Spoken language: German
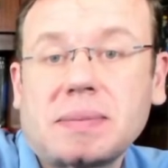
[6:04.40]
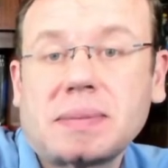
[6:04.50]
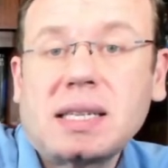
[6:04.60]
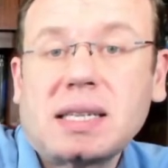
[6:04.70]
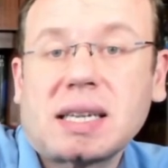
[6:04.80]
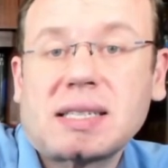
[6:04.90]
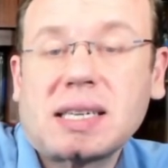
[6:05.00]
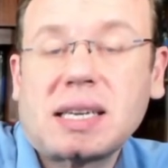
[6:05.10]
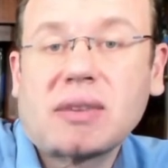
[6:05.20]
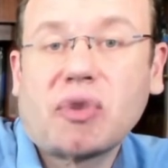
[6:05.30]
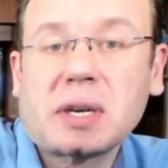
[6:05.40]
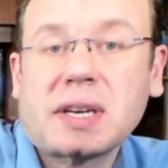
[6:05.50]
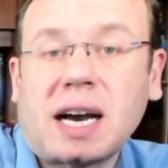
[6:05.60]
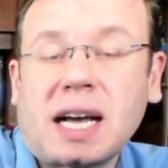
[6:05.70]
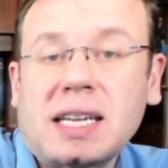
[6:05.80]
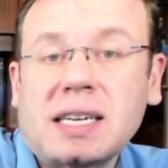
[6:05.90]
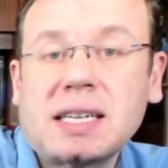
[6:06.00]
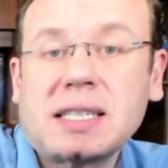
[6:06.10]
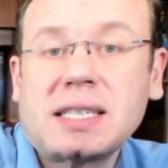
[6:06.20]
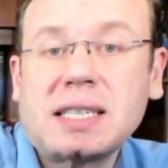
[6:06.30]
Tatsächlich folgen
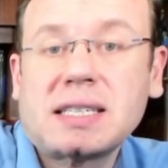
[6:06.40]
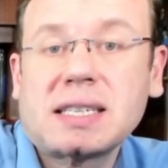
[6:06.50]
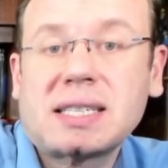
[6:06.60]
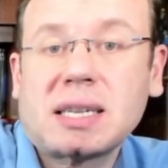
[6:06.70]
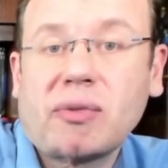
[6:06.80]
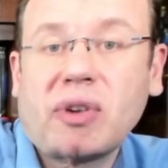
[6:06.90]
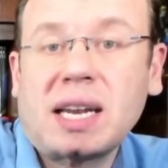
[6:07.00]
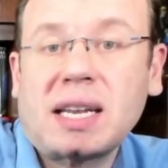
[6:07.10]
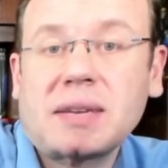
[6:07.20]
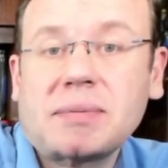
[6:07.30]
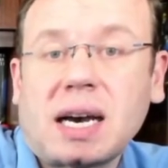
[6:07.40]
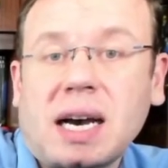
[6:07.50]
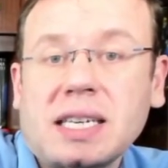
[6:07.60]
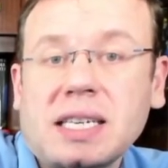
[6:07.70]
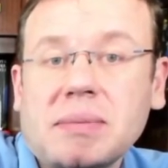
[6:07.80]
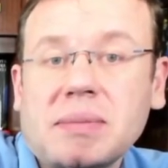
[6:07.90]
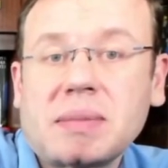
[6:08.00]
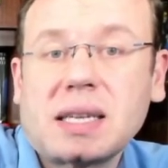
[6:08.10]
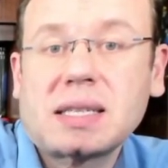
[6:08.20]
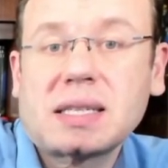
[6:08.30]
alle diese Zerfälle einem
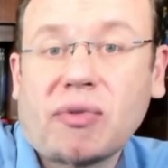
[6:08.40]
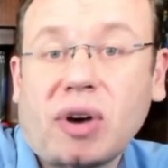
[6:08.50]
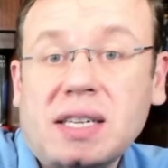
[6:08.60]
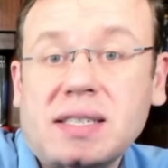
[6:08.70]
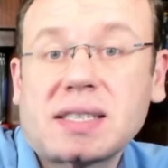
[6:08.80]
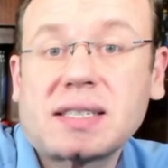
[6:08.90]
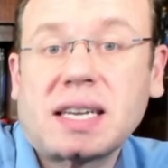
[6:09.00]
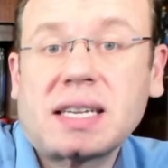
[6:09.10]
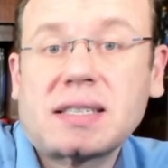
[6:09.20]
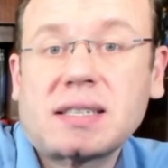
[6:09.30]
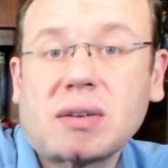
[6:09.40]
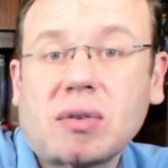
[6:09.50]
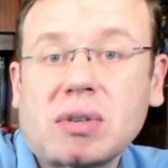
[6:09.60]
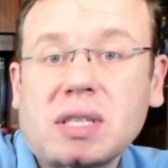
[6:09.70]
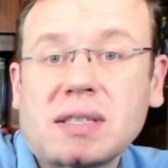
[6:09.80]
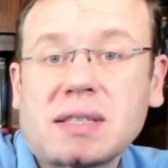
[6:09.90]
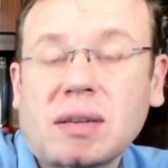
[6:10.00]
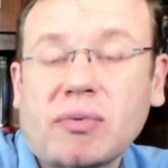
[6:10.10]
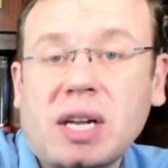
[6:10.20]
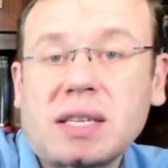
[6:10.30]
Zerfallsgesetz und dieses
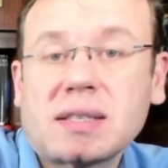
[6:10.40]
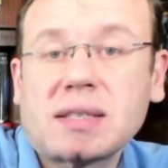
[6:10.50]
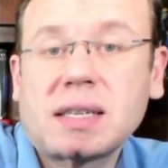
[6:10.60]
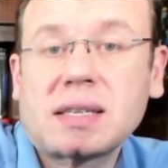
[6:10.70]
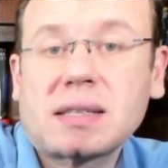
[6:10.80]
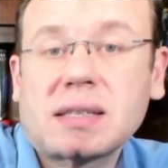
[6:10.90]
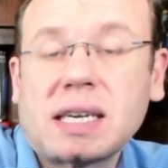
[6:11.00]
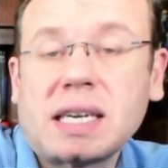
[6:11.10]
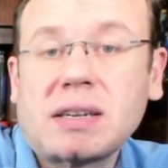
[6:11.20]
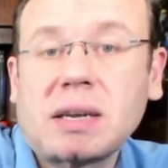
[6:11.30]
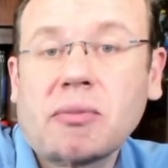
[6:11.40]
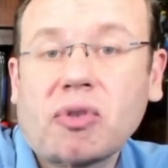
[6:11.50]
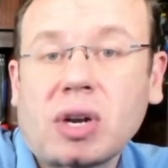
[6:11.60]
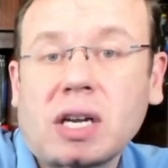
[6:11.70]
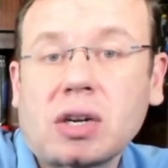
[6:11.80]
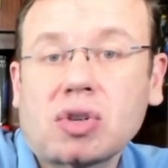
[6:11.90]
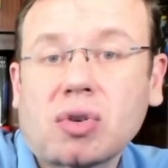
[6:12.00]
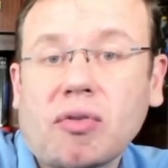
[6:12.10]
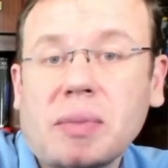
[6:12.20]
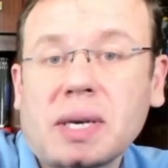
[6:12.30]
Zerfallsgesetz geht eben von einer
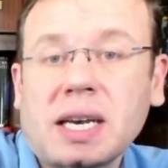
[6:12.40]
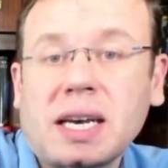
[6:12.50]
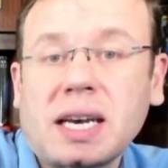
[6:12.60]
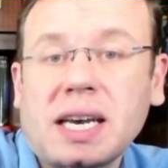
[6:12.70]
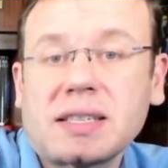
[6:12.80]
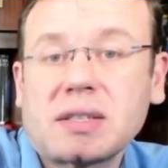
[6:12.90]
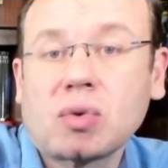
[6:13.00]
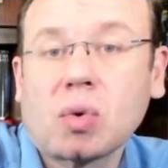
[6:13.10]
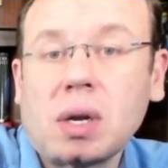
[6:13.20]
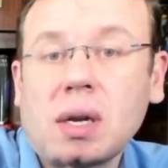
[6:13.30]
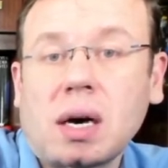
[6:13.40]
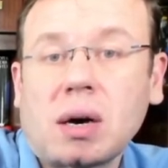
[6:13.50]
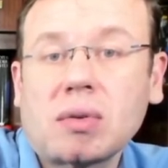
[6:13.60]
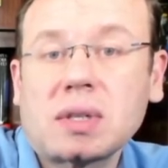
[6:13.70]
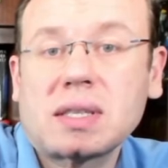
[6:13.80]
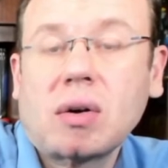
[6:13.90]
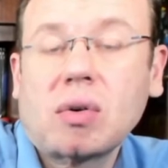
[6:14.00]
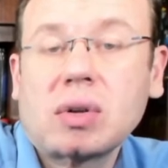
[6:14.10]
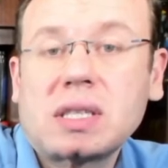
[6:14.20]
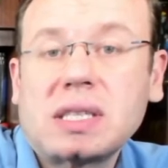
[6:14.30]
Stoffmenge S0 aus
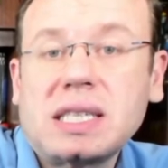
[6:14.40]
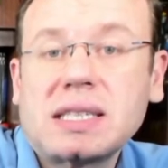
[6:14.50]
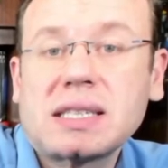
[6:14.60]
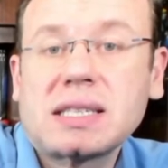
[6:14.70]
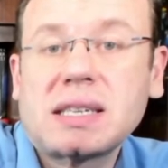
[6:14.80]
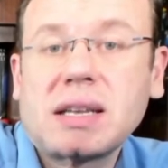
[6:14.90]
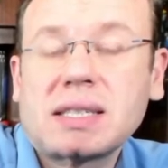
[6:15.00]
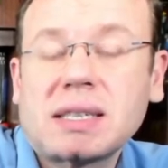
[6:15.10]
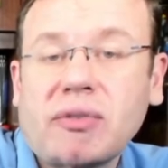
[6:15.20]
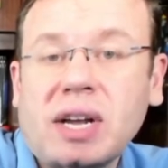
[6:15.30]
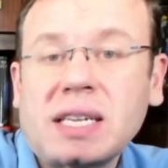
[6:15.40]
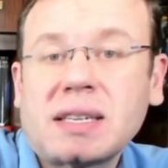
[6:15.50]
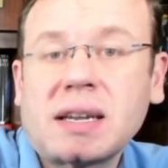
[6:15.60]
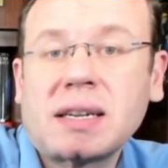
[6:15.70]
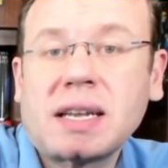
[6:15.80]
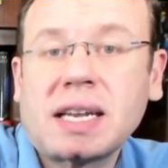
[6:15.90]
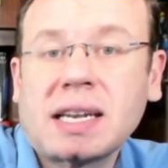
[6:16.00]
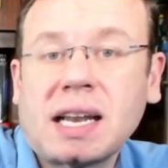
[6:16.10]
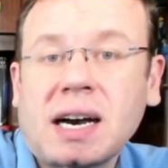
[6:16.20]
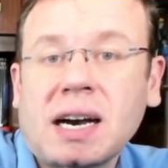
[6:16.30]
und dieses zerfällt dann
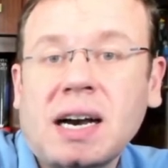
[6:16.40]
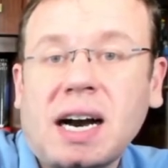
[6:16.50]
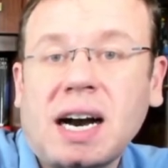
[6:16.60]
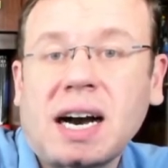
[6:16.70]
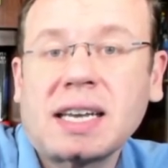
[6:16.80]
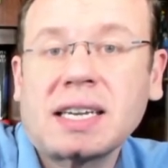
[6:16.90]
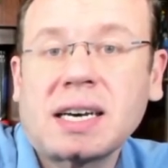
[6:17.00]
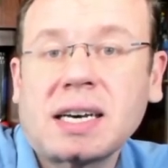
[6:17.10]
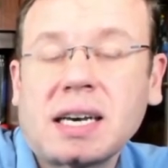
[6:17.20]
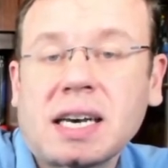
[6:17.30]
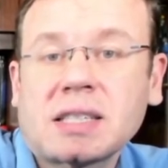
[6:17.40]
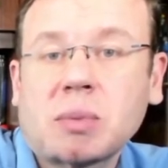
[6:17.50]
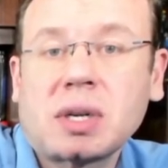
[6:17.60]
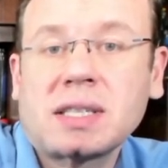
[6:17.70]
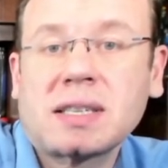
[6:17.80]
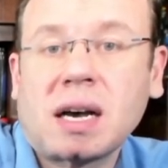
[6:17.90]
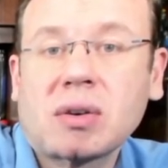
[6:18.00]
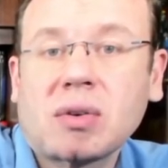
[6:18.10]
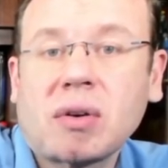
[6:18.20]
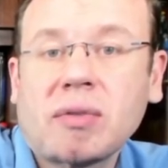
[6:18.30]
entlang einer
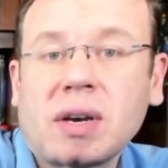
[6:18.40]
Exponentialkurve,